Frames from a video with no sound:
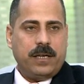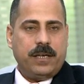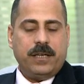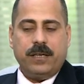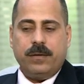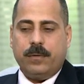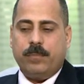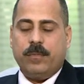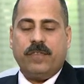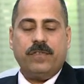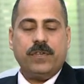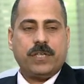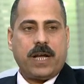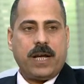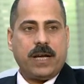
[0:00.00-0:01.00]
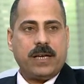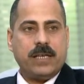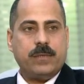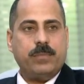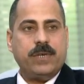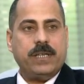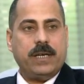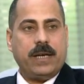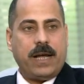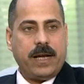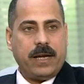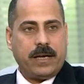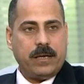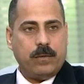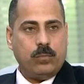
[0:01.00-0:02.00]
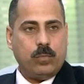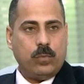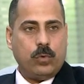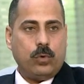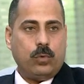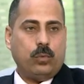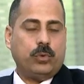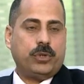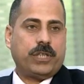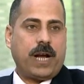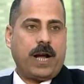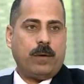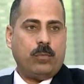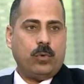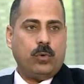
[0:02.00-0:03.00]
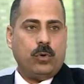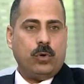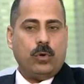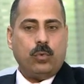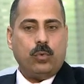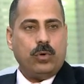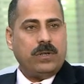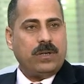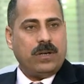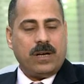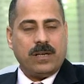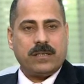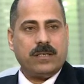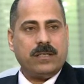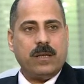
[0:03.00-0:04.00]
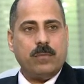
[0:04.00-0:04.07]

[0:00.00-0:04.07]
ان مفيش حاجز بين الحاكم وشعبه وان القصر